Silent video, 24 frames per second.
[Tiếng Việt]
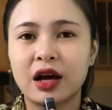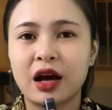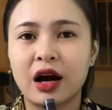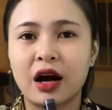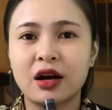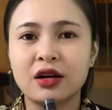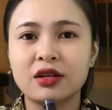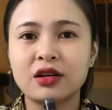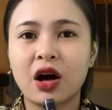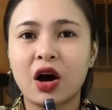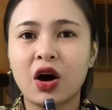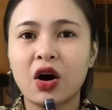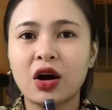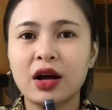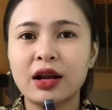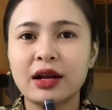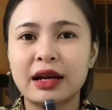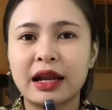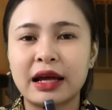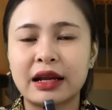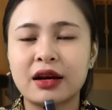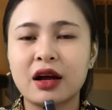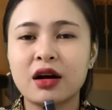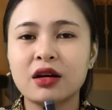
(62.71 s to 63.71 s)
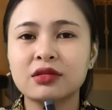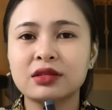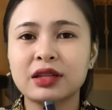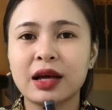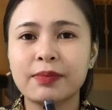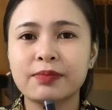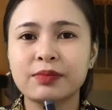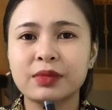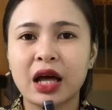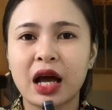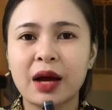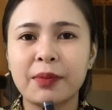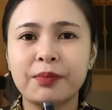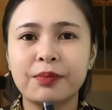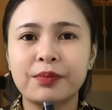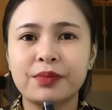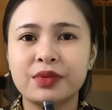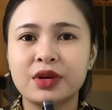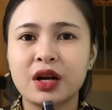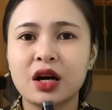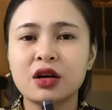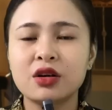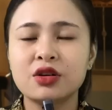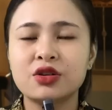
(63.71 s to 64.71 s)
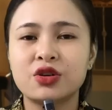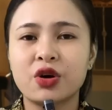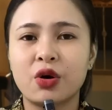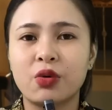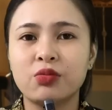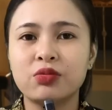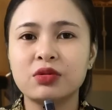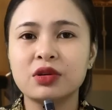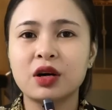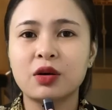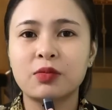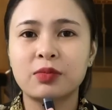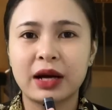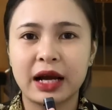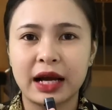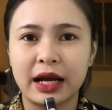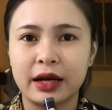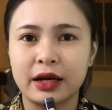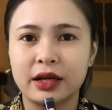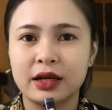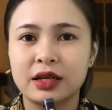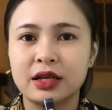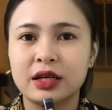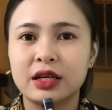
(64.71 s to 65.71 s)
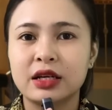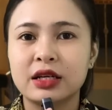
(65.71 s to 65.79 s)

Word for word: ở đó là đất thấp thấp, đất trũng không à.